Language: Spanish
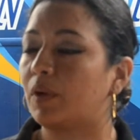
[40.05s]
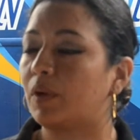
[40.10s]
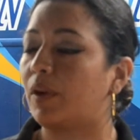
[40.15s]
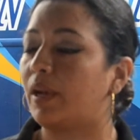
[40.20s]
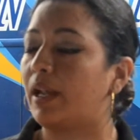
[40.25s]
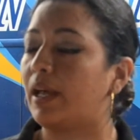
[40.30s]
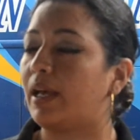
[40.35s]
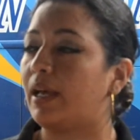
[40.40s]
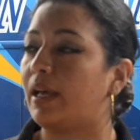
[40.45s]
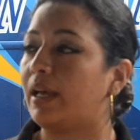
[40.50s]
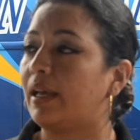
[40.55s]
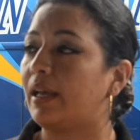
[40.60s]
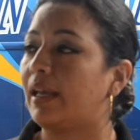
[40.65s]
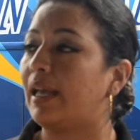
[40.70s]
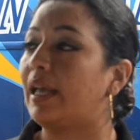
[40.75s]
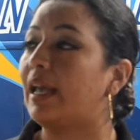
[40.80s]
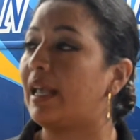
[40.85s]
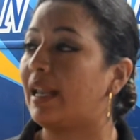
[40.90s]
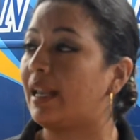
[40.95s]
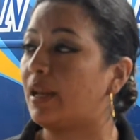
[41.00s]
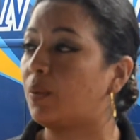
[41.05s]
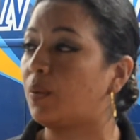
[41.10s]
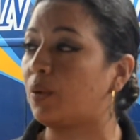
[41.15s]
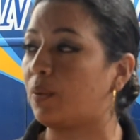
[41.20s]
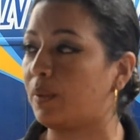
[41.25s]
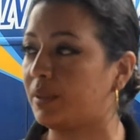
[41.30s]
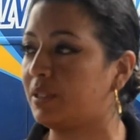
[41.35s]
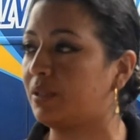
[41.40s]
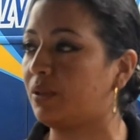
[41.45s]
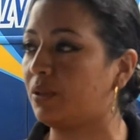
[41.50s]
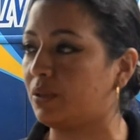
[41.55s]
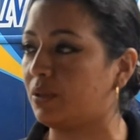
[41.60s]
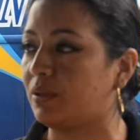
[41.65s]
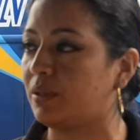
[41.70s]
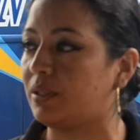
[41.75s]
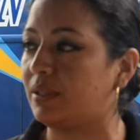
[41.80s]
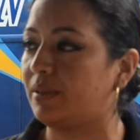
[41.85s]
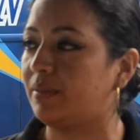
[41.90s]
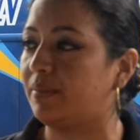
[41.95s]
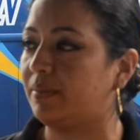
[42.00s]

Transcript: con la LQ911.